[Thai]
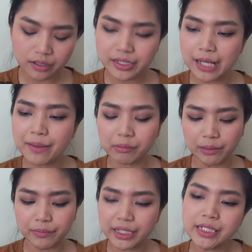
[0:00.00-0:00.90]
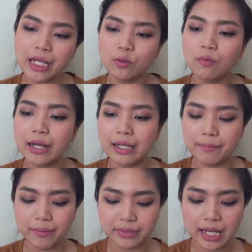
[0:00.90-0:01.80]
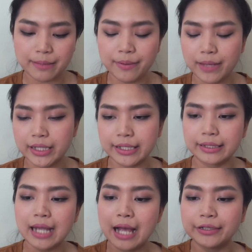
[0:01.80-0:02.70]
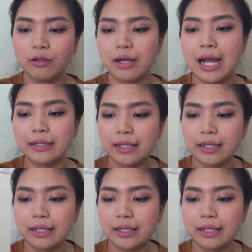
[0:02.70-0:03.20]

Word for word: ใช้แบบไม่ได้ใช้ทุกวันนะแบบใช้แบบอาทิตย์ครั้งสองครั้ง